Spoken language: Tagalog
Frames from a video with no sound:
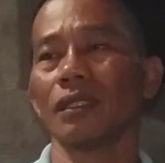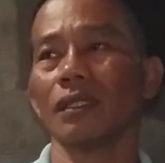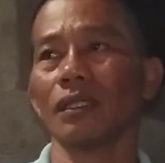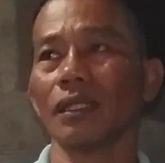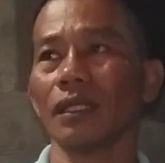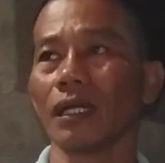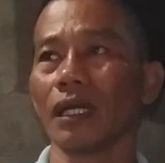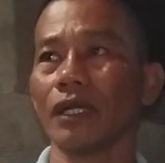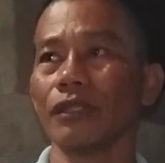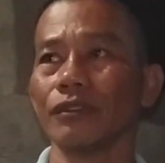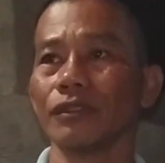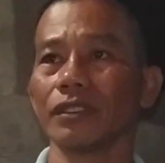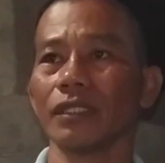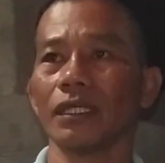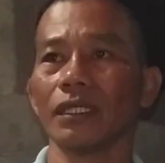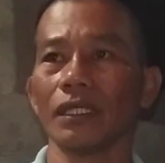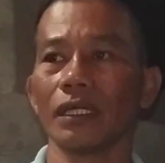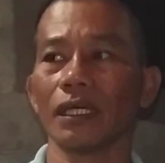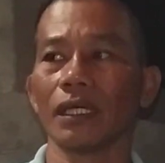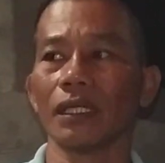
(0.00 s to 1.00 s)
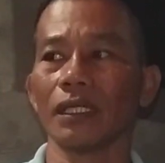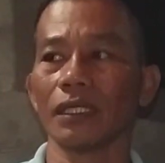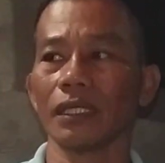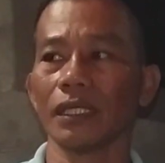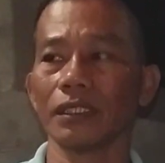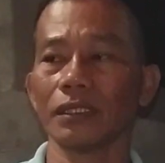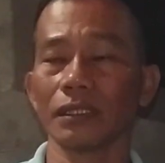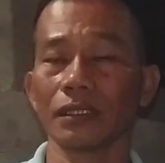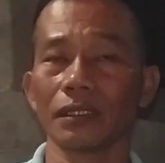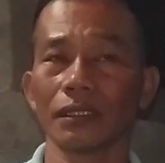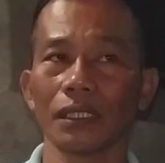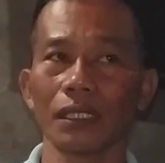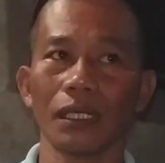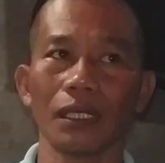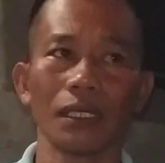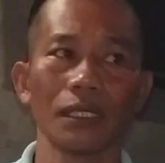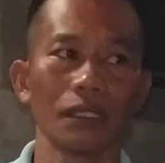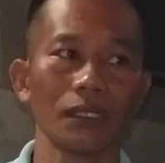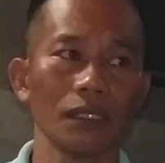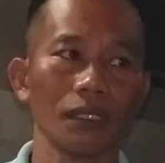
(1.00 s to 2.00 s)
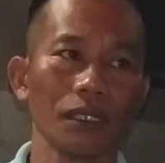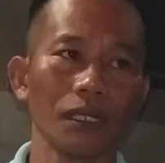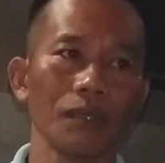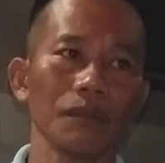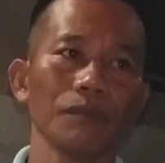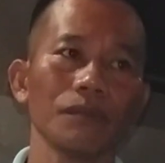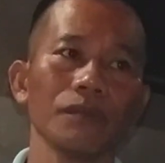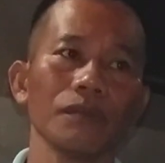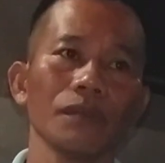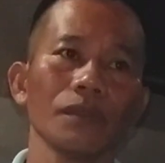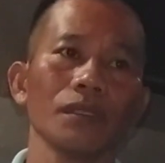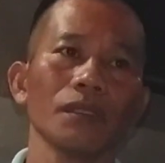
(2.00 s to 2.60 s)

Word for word: naka, siya, nakalagay siya sa drum,